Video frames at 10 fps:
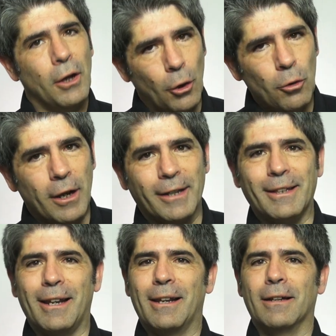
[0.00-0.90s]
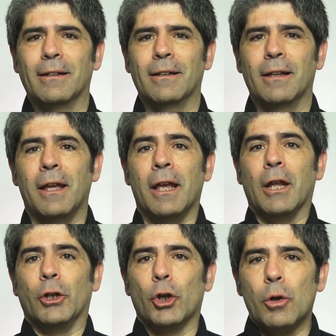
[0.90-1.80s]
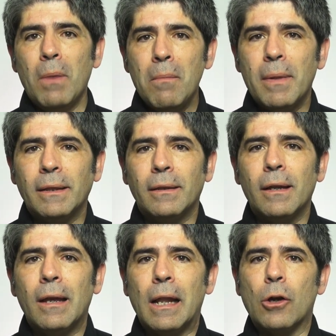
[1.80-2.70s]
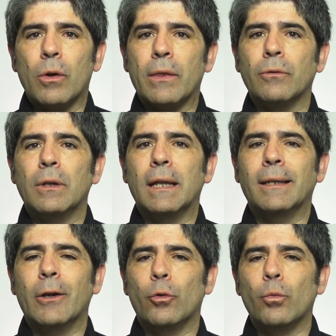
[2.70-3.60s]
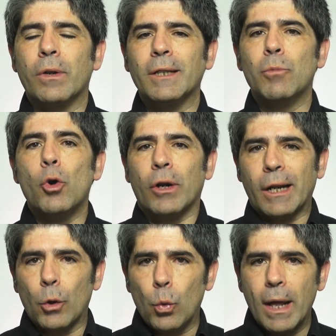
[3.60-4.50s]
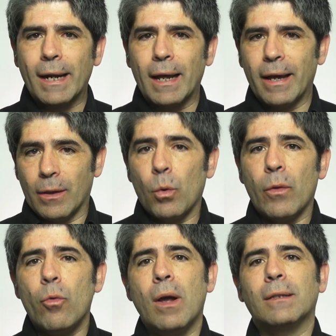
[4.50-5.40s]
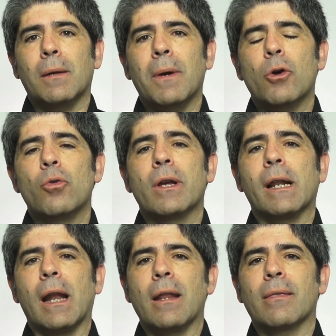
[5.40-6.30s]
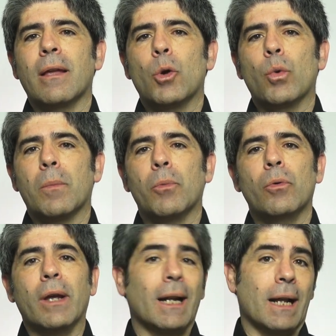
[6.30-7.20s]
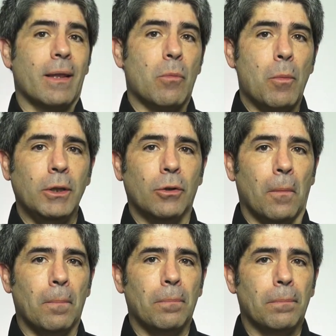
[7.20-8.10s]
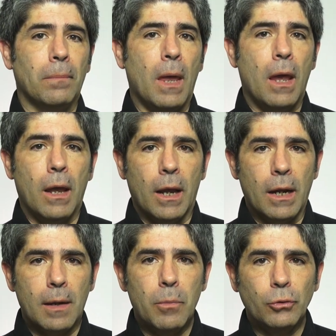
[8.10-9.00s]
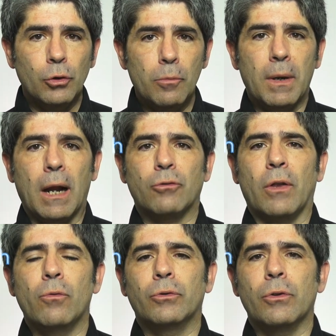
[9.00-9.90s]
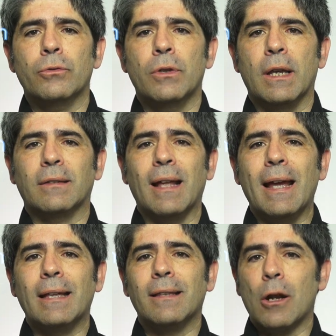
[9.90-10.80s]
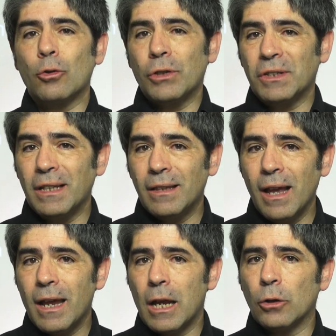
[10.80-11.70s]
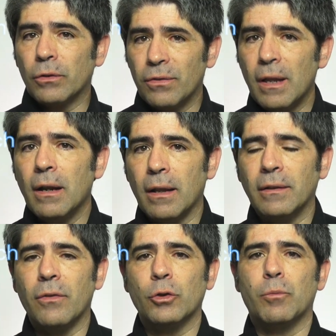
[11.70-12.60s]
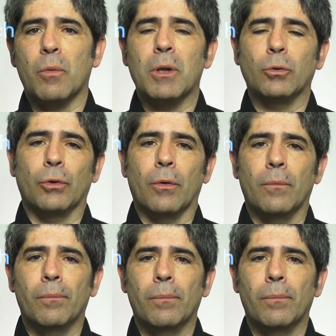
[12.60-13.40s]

Hola, ¿qué tal? Normalmente el corazón late con un ritmo regular, adecuado al trabajo que realiza el cuerpo en cada momento. En reposo para los adultos está entre los 60 y los 100 latidos por minuto.